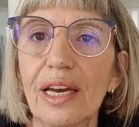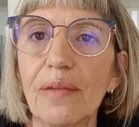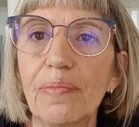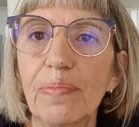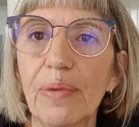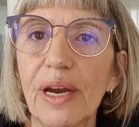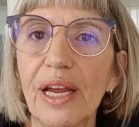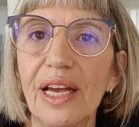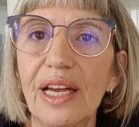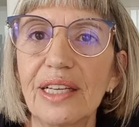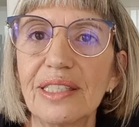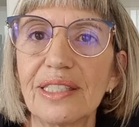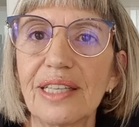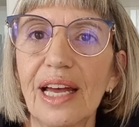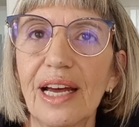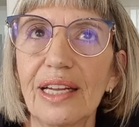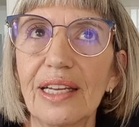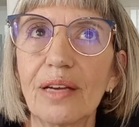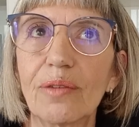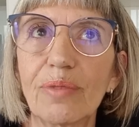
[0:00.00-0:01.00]

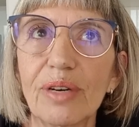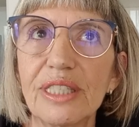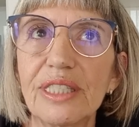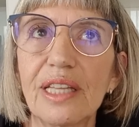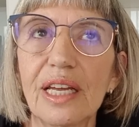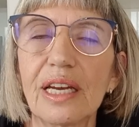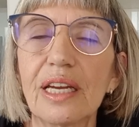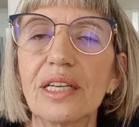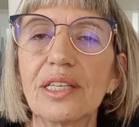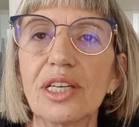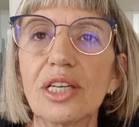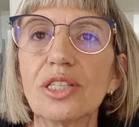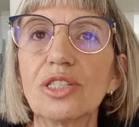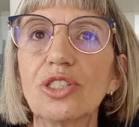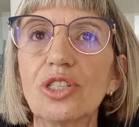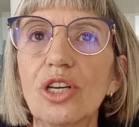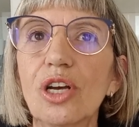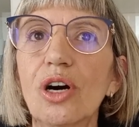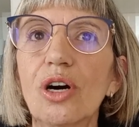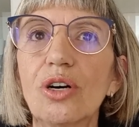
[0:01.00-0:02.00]
ripresa di queste
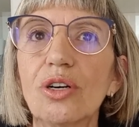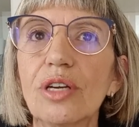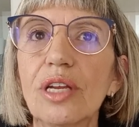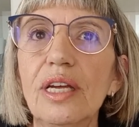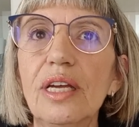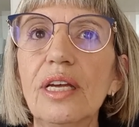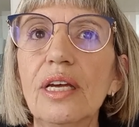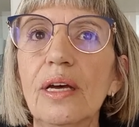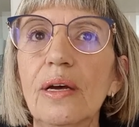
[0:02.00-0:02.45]
recensioni.